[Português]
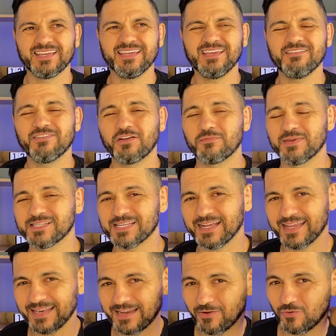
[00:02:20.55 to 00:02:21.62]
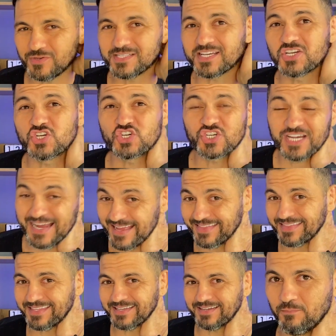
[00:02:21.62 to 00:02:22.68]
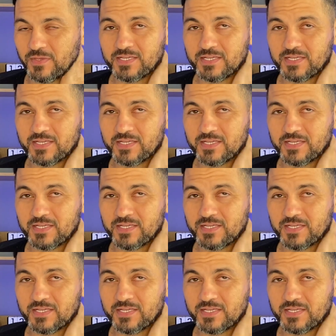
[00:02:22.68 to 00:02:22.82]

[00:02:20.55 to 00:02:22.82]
e vai começar aquela coisa chata,